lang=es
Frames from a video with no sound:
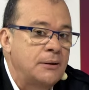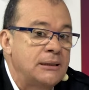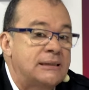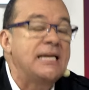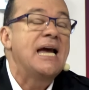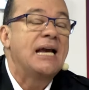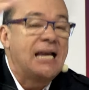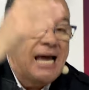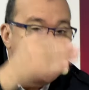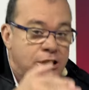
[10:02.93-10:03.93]
si en
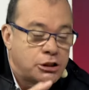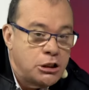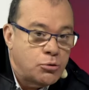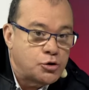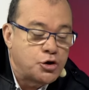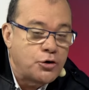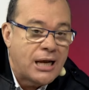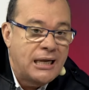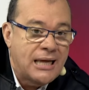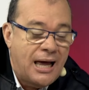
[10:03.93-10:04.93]
la
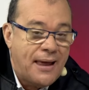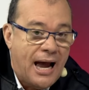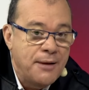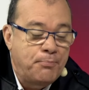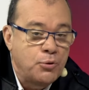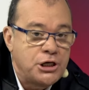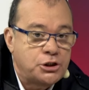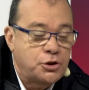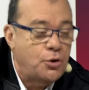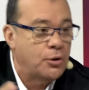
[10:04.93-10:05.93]
institucionalidad hay
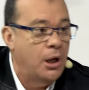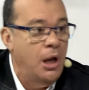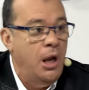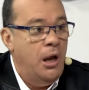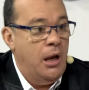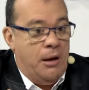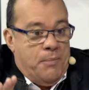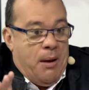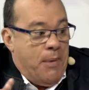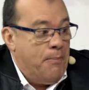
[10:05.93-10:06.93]
pudrición. Eh,
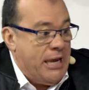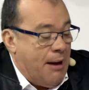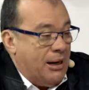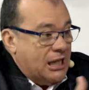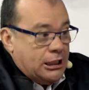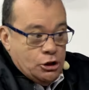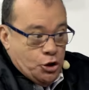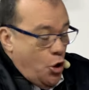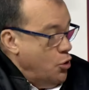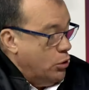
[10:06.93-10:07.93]
me, llama la
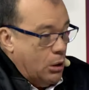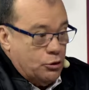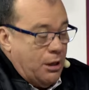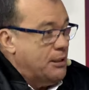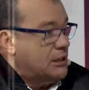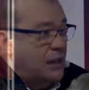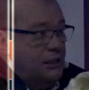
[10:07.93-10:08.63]
atención lo que usted me está